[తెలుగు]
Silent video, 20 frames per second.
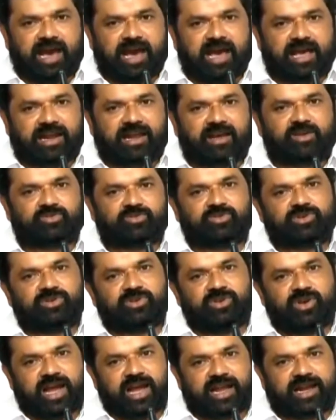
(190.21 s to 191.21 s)
ఆ
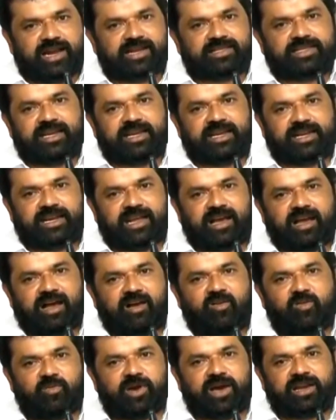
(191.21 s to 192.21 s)
రోజుల్లో అక్కడ జరిగిన
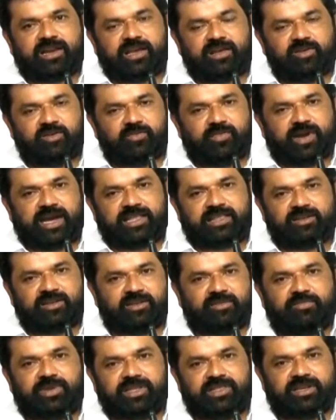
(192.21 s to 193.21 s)
అవమానాలు బాధలు
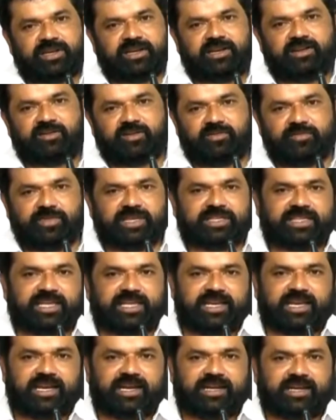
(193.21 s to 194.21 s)
ఇబ్బందులన్నీ కూడా మీకు
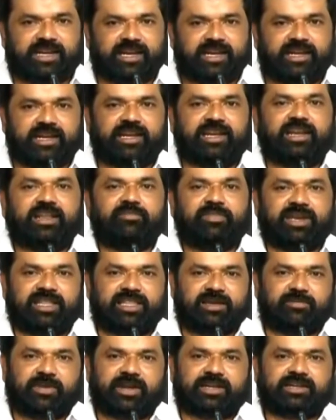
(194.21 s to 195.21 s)
తెలియాలంటే ఢిల్లీ
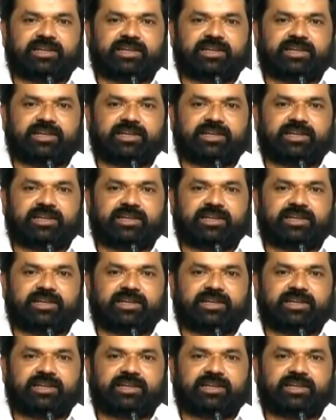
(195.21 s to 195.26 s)
మేధా